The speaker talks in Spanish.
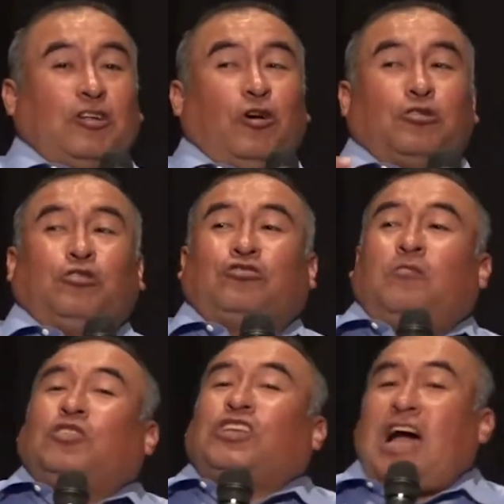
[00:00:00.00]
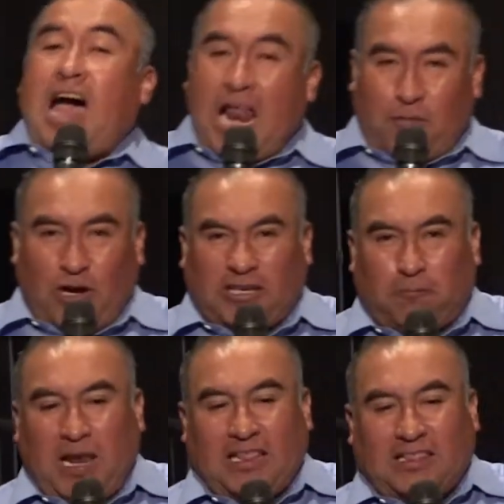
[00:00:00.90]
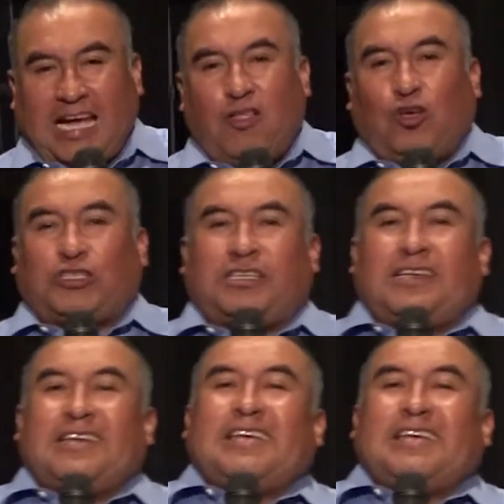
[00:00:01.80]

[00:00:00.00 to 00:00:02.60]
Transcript: nosotros somos árboles plantados